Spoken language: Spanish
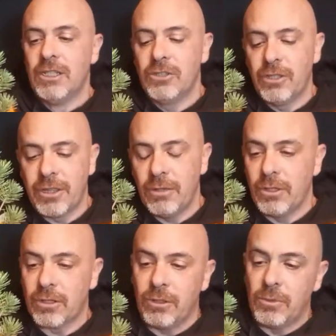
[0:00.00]
Entonces,
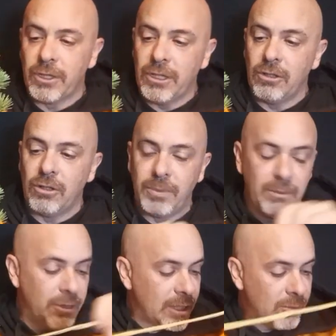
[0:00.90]
bueno, como os digo, lo
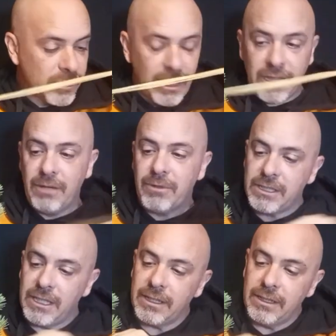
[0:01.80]
primero que vamos a hacer va a
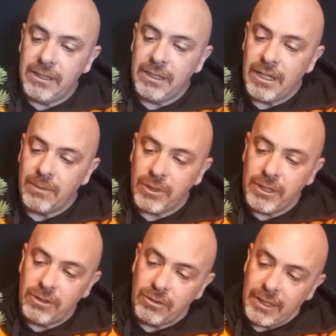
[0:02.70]
ser ir
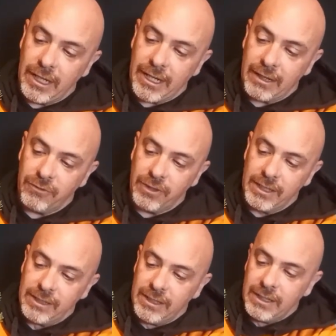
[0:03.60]
reponiendo lo que es la rafia.
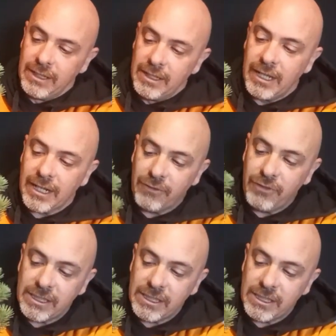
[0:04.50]
La rafia